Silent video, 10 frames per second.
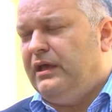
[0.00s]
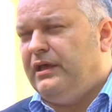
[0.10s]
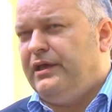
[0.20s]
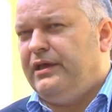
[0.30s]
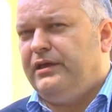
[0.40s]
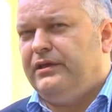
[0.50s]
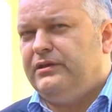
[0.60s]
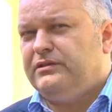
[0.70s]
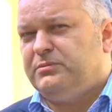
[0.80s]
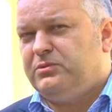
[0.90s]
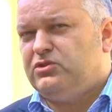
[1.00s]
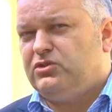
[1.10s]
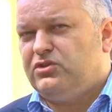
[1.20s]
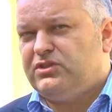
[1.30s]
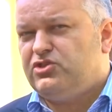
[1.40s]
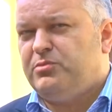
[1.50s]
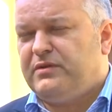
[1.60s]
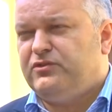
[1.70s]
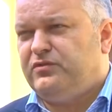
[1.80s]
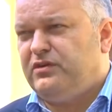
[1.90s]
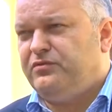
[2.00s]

e, i chcę powiedzieć, że to jest też nieprawdziwa